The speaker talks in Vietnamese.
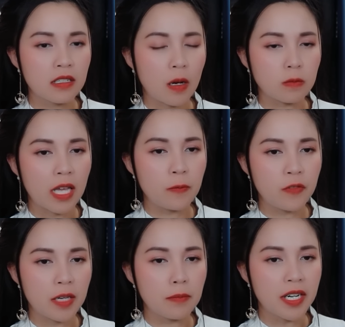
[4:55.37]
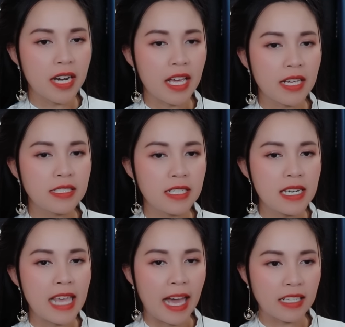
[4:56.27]
cộng thêm việc mới đây
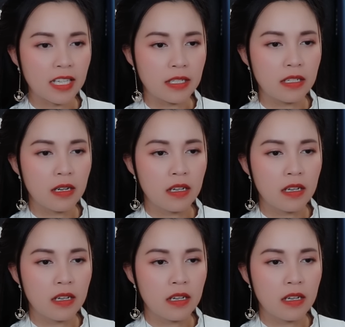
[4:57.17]
chính nhã tịnh,